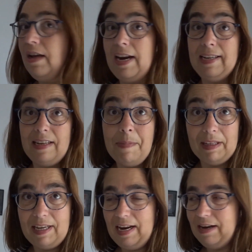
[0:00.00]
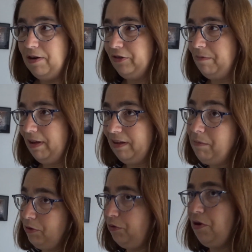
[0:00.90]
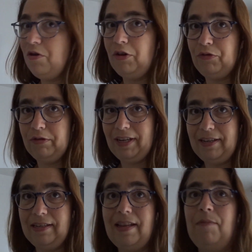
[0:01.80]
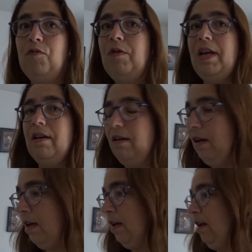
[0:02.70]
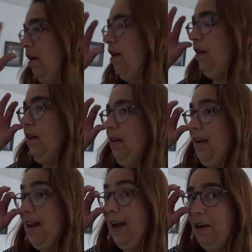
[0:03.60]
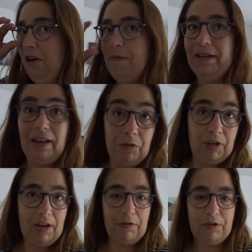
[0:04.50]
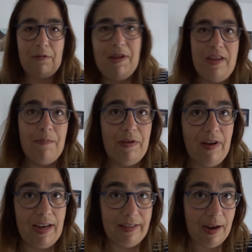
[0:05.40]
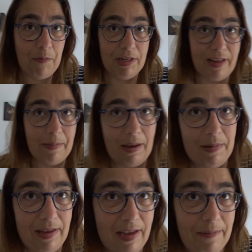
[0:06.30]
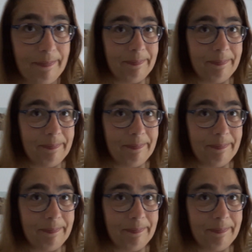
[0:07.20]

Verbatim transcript: Alexis est parti à l'école ce matin, parce qu'on est encore sous l'ancien système, nous, et il est à l'école le matin, donc il rentre ce midi, puis il va rester avec moi cet après-midi,